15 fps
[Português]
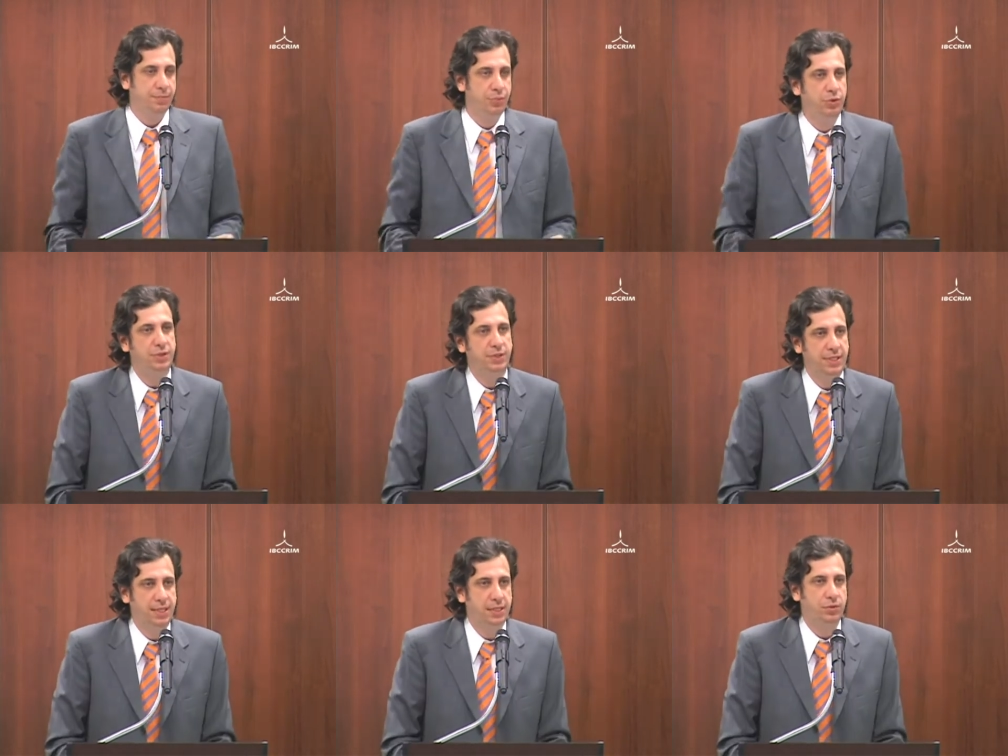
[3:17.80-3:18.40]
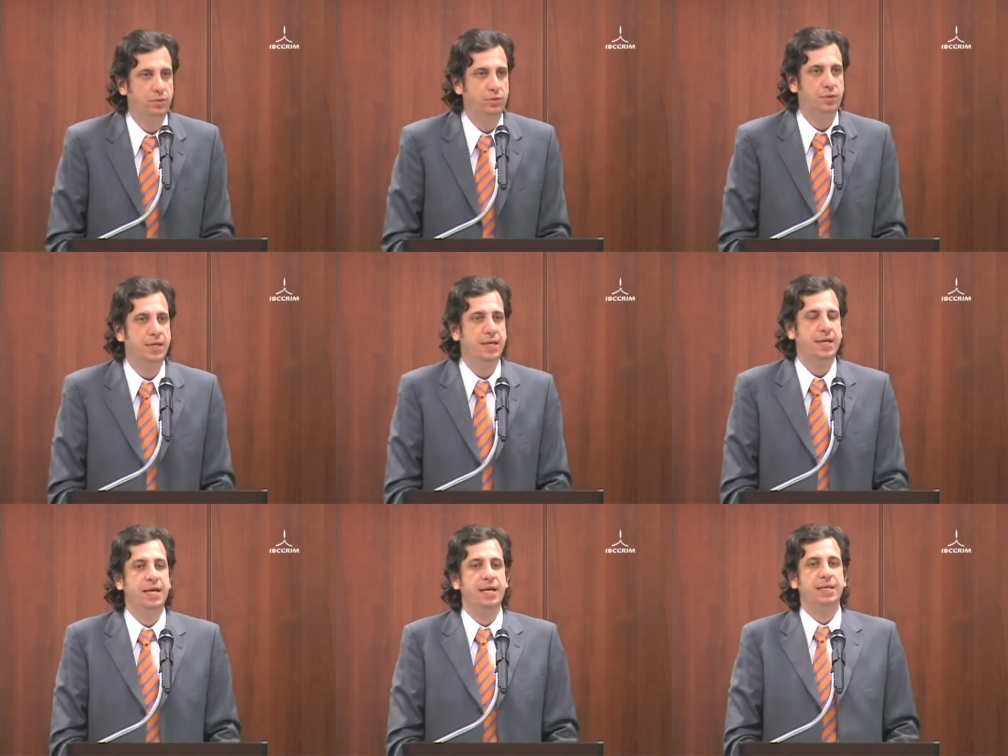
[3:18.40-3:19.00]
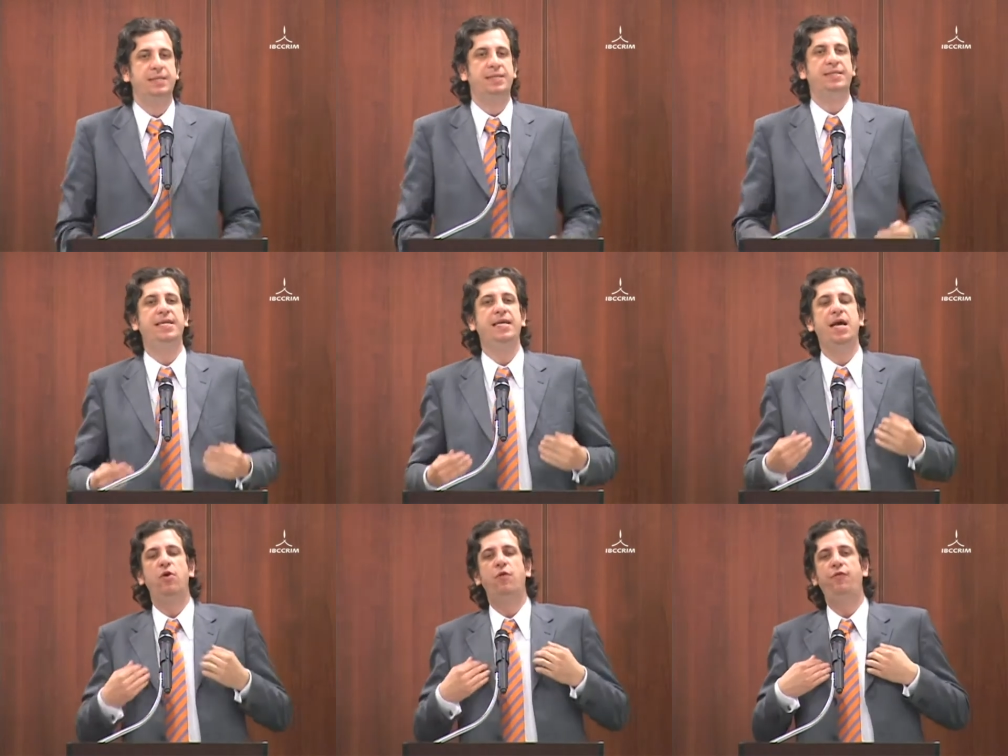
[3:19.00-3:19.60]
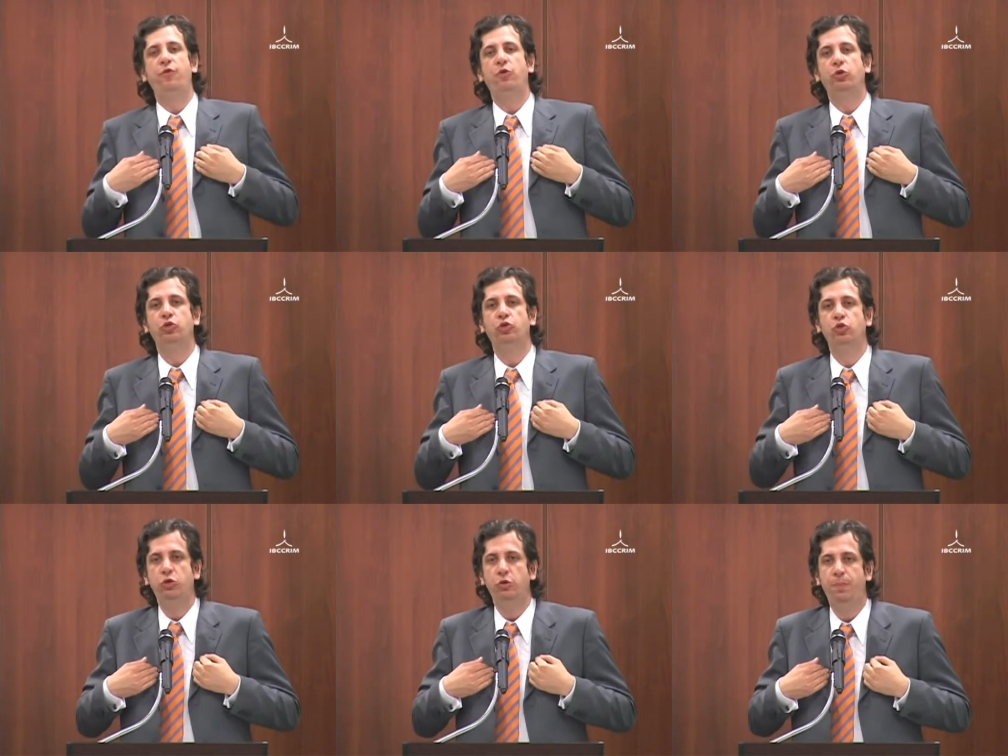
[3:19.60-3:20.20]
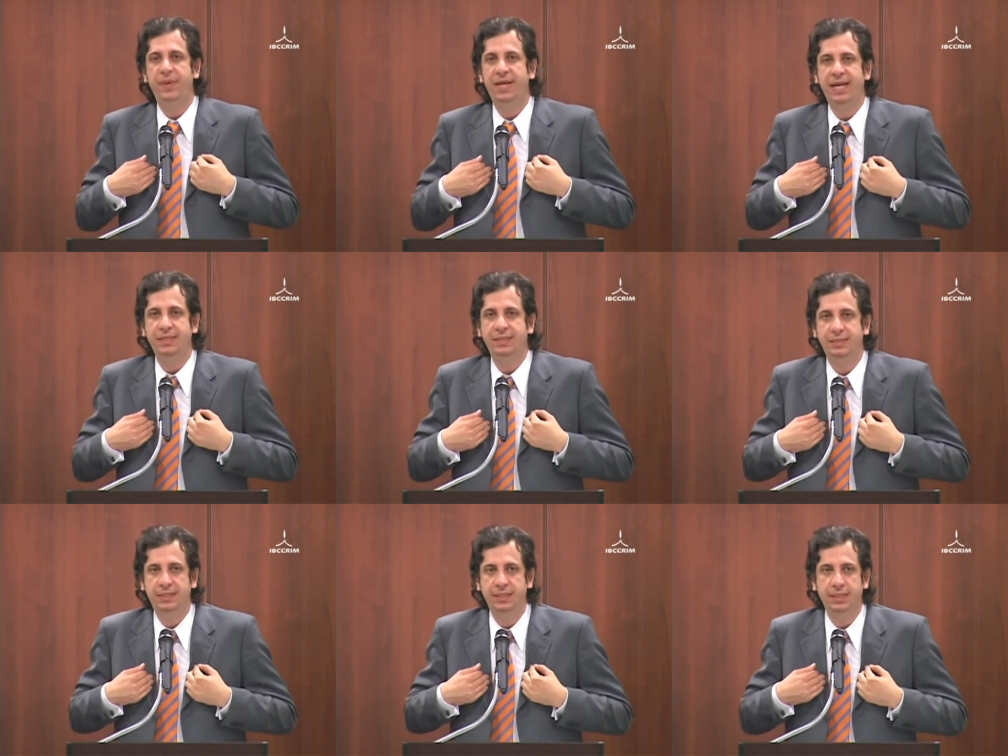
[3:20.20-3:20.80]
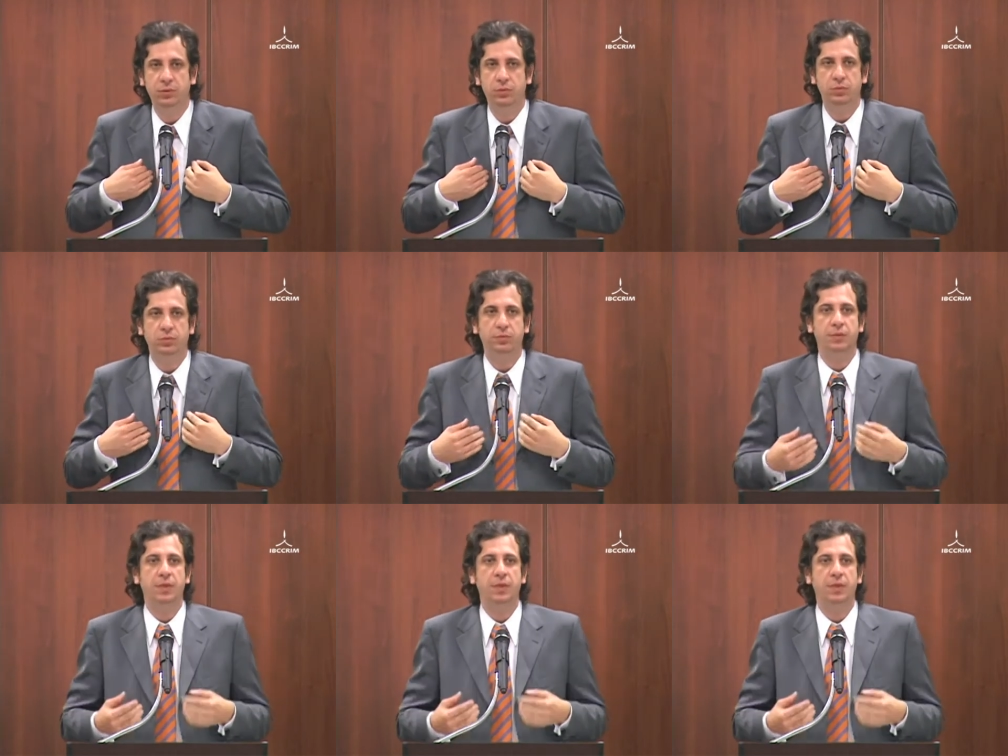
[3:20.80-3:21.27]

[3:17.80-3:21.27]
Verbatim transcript: Portanto, se eu for surpreendido